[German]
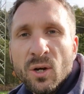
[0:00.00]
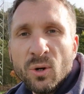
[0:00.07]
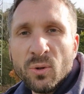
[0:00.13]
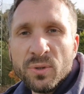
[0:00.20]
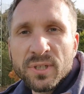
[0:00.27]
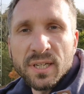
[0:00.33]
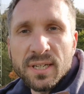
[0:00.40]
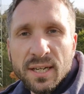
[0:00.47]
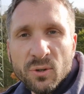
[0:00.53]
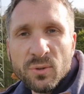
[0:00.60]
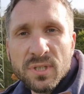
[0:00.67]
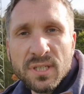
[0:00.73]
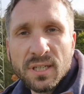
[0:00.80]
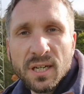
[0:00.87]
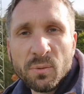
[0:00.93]
und dann der
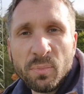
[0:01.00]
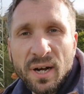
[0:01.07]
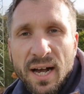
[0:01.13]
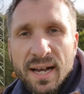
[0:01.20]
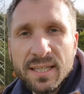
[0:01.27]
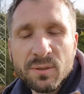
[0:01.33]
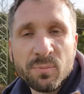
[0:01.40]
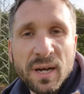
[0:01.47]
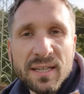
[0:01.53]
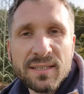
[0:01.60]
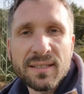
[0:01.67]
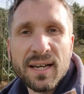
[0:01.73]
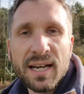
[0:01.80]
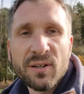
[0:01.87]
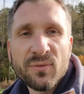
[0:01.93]
günstigere Preis,
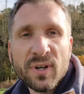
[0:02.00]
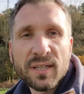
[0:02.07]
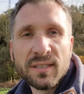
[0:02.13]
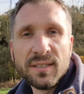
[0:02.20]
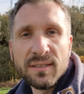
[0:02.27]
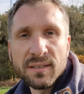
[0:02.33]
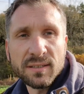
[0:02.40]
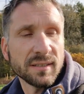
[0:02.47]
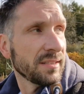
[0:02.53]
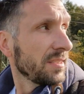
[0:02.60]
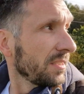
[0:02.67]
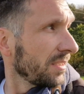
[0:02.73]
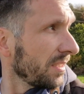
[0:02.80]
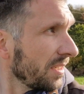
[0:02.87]
passte einfach dieses